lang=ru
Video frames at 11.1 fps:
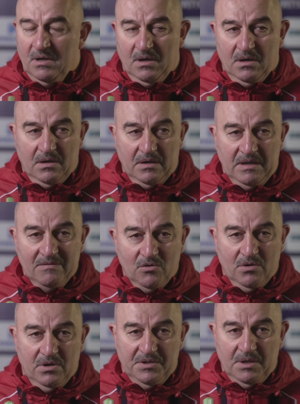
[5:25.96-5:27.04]
э,
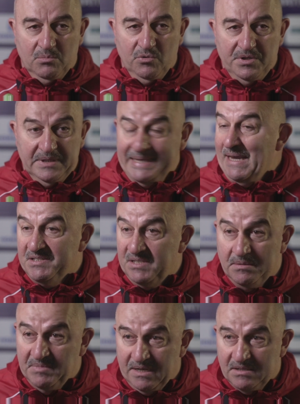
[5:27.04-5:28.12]
его не будет. Я с
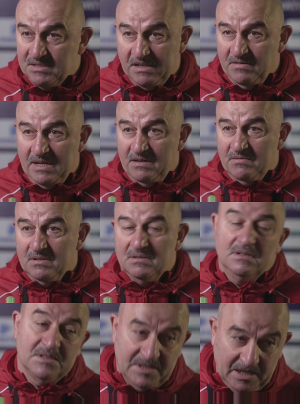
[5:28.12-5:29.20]
ним не
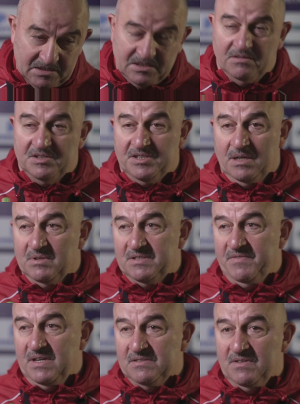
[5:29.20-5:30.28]
разговаривал, э, с Триерского штаба
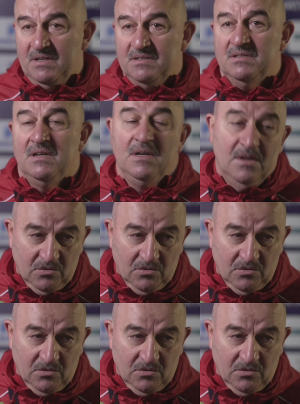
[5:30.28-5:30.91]
связывались.